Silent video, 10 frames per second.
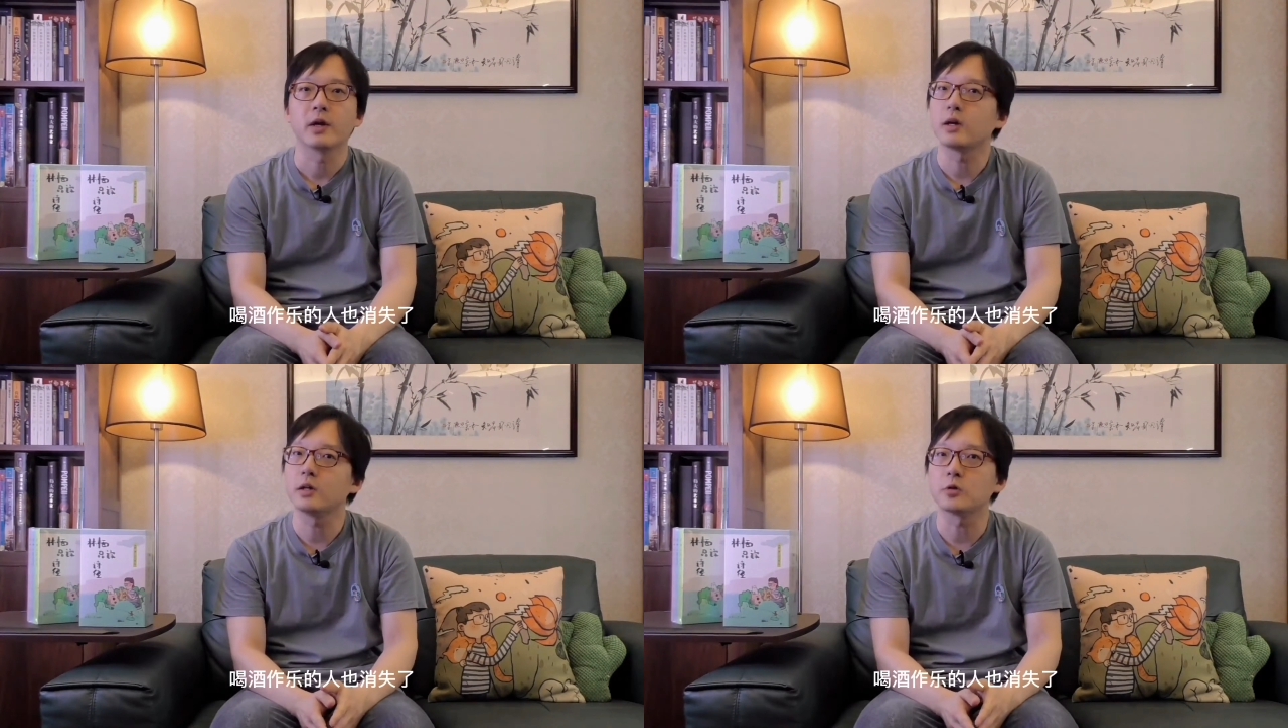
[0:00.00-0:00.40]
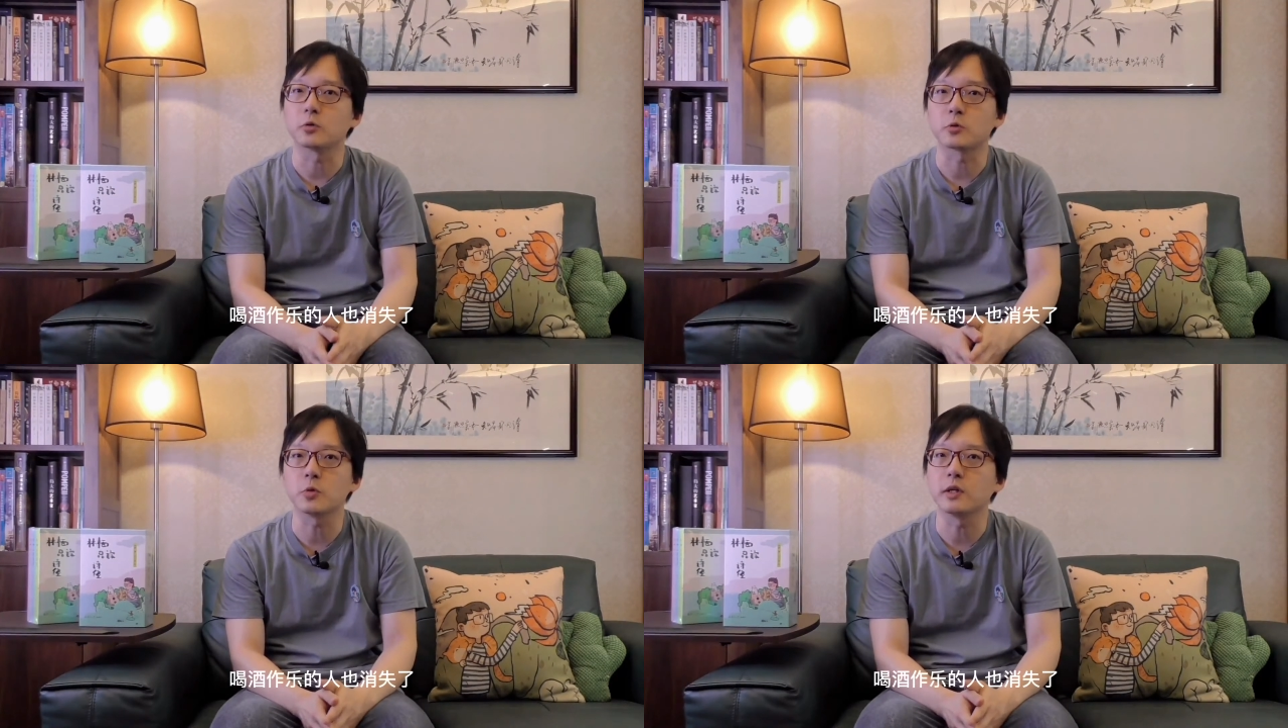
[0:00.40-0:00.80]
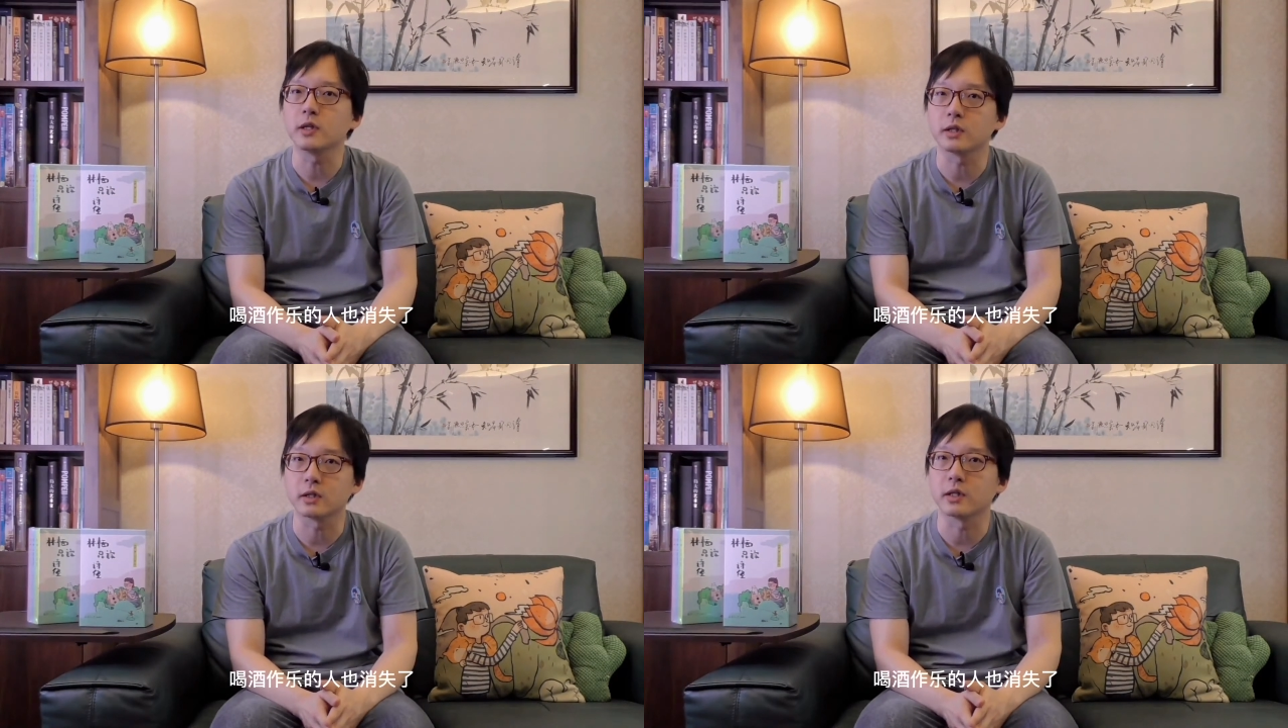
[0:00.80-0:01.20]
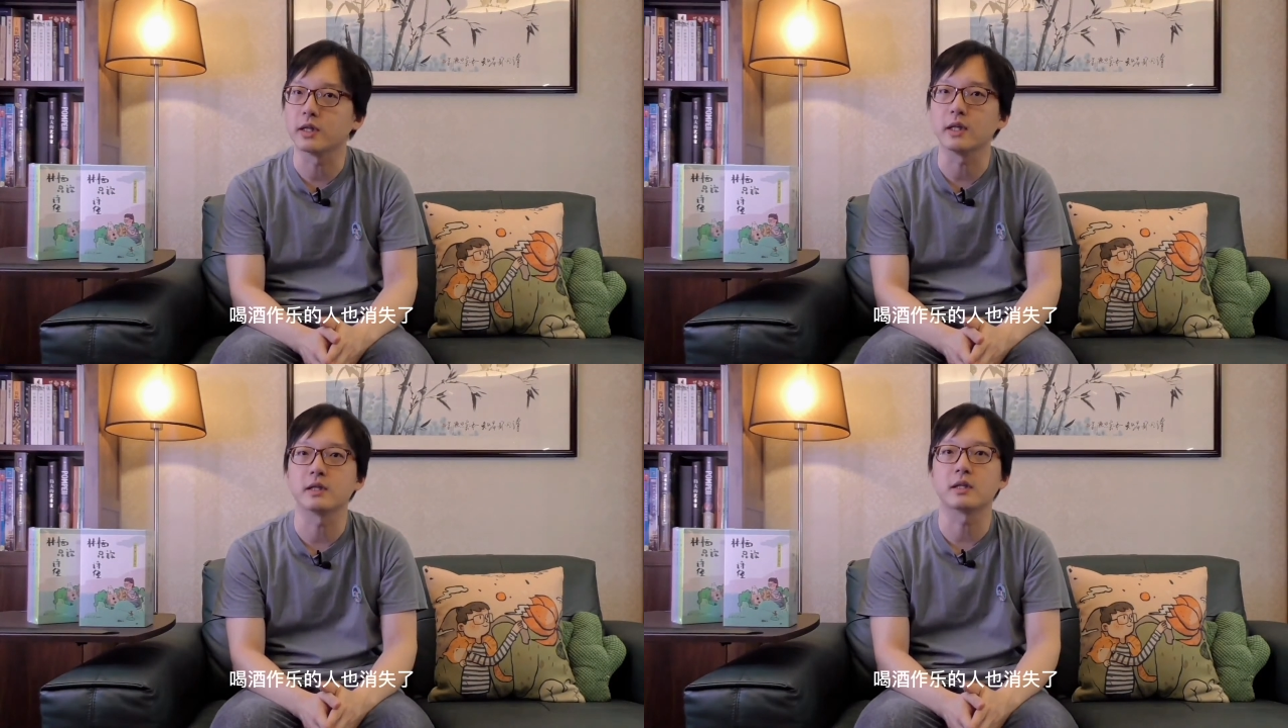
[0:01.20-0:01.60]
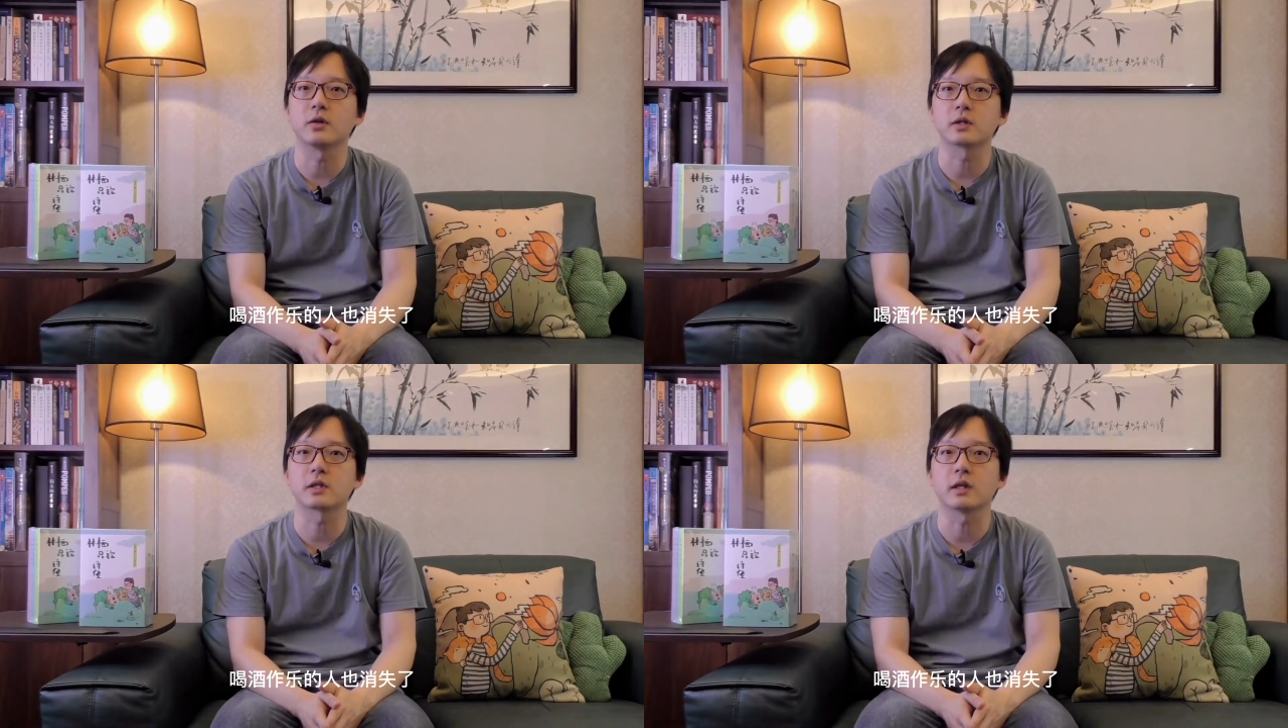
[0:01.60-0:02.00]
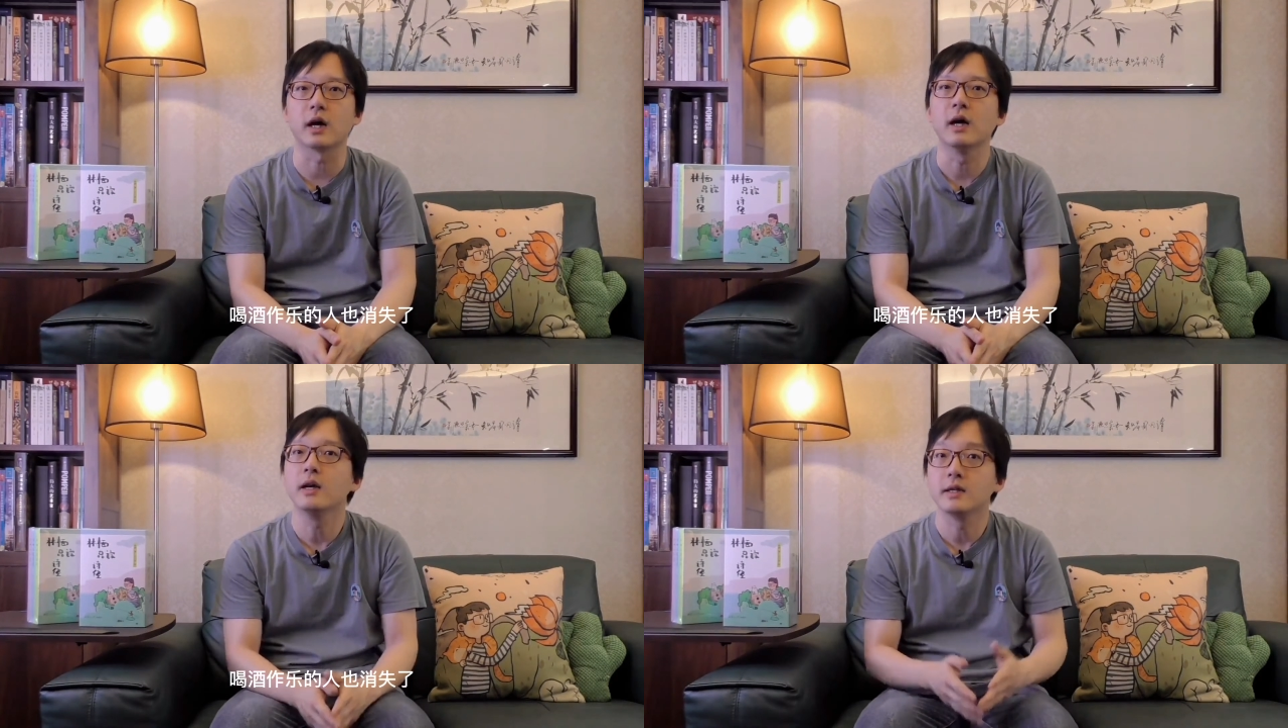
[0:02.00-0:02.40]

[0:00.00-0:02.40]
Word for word: 喝酒作乐的人也消失了，